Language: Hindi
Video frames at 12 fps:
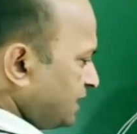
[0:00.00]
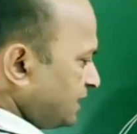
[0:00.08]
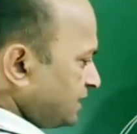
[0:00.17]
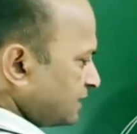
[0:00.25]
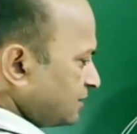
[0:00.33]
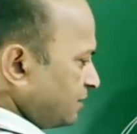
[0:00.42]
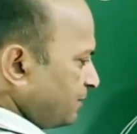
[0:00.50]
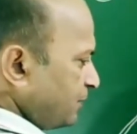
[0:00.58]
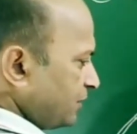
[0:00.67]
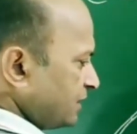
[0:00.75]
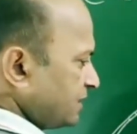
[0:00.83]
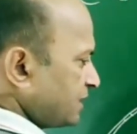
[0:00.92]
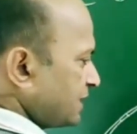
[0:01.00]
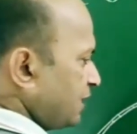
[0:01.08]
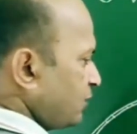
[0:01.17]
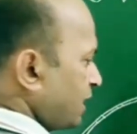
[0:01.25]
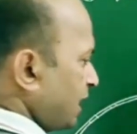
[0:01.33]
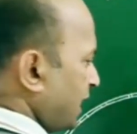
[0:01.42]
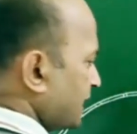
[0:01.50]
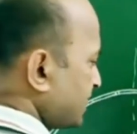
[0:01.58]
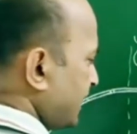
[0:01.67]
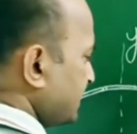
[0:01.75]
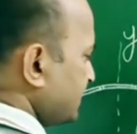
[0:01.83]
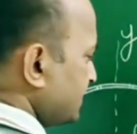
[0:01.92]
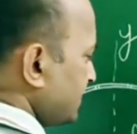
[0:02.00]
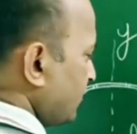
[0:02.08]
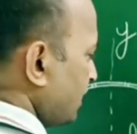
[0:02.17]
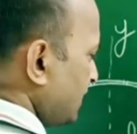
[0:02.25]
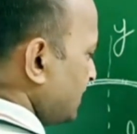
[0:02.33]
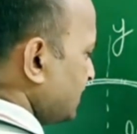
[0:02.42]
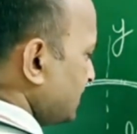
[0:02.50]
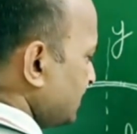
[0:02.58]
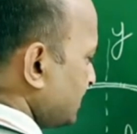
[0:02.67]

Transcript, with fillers: का कंपनी इधर क्या होगा आर साइन थीटा होगा